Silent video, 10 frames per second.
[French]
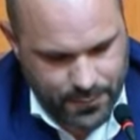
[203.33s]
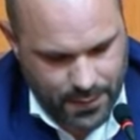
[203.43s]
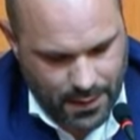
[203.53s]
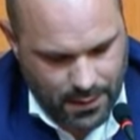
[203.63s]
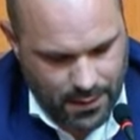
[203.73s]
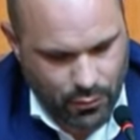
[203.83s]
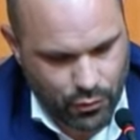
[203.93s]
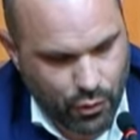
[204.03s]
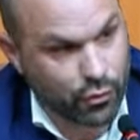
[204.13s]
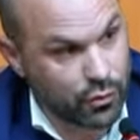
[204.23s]
euh, à
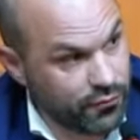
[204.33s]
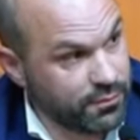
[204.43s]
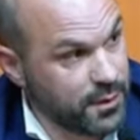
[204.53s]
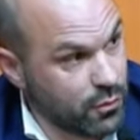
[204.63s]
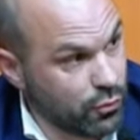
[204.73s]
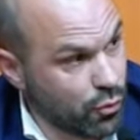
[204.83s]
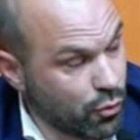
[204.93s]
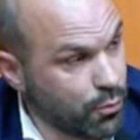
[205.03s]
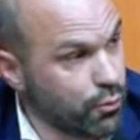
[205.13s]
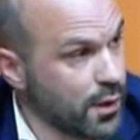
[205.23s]
hauteur de 9 millions d'euros
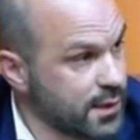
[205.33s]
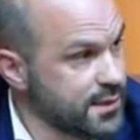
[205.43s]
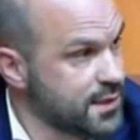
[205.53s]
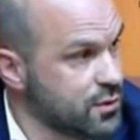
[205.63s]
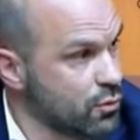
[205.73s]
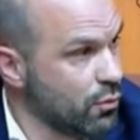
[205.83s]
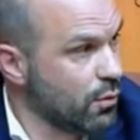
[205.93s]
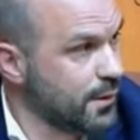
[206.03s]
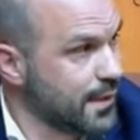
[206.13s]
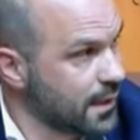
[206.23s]
pour l'acquisition
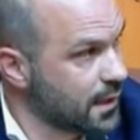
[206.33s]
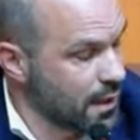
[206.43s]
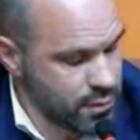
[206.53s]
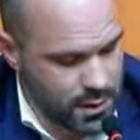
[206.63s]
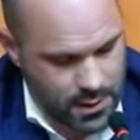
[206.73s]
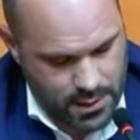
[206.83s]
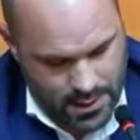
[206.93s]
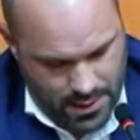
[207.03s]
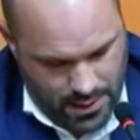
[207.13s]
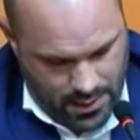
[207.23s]
d'un câble,
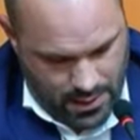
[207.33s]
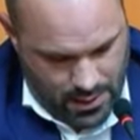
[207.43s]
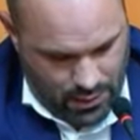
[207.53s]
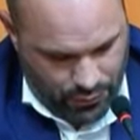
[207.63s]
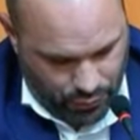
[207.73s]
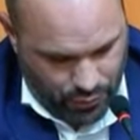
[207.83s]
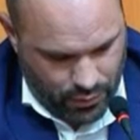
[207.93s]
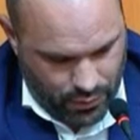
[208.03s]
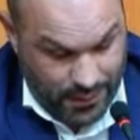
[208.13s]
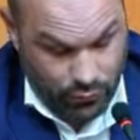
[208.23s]

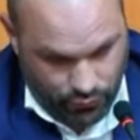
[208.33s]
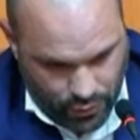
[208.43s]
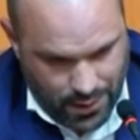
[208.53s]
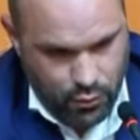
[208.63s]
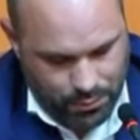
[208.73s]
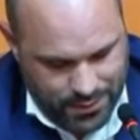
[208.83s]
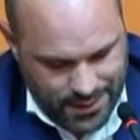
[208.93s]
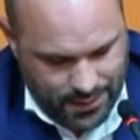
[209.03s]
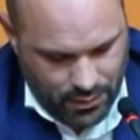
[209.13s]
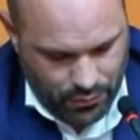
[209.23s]
d'un nouveau câble
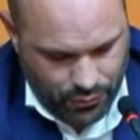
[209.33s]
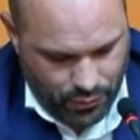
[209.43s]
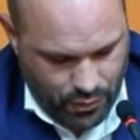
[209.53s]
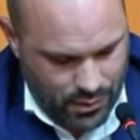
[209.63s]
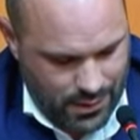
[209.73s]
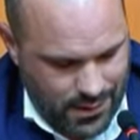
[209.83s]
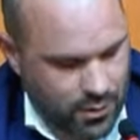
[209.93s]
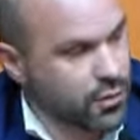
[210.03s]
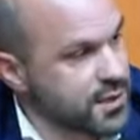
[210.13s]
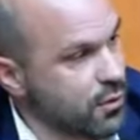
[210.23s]
optique entre la
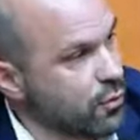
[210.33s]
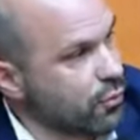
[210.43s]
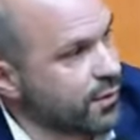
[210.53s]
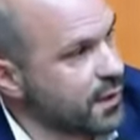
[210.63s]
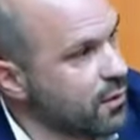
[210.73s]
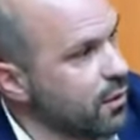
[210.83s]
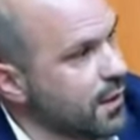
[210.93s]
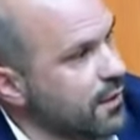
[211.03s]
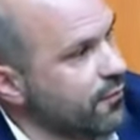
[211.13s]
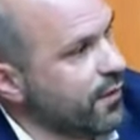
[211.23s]
Corse et le continent
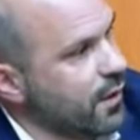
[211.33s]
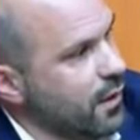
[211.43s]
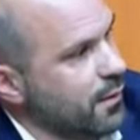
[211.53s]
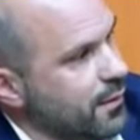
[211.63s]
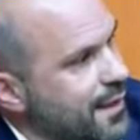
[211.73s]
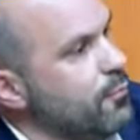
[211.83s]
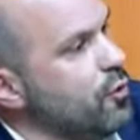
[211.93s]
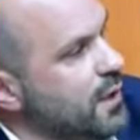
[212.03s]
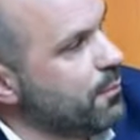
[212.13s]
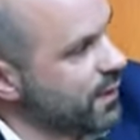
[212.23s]
qui va
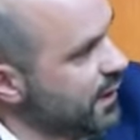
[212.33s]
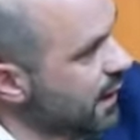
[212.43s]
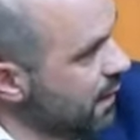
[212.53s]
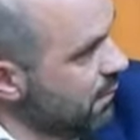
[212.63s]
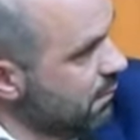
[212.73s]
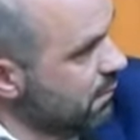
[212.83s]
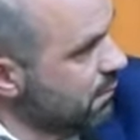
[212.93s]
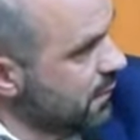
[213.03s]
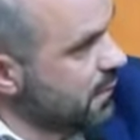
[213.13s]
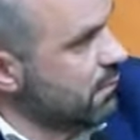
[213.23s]
démultiplier
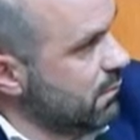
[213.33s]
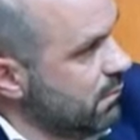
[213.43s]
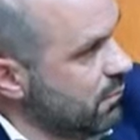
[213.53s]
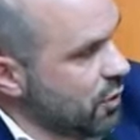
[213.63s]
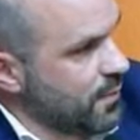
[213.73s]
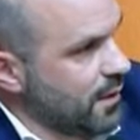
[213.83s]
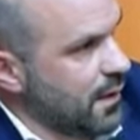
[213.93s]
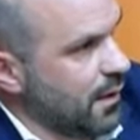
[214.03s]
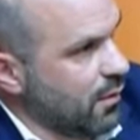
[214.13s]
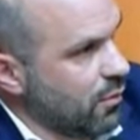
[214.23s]
de
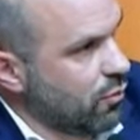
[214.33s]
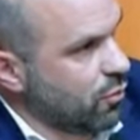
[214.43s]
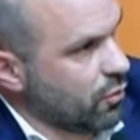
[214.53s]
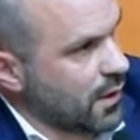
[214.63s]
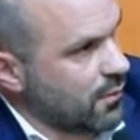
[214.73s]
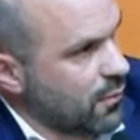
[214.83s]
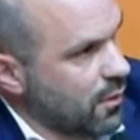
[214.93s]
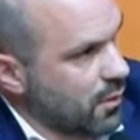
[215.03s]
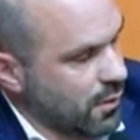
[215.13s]
manière euh, totalement,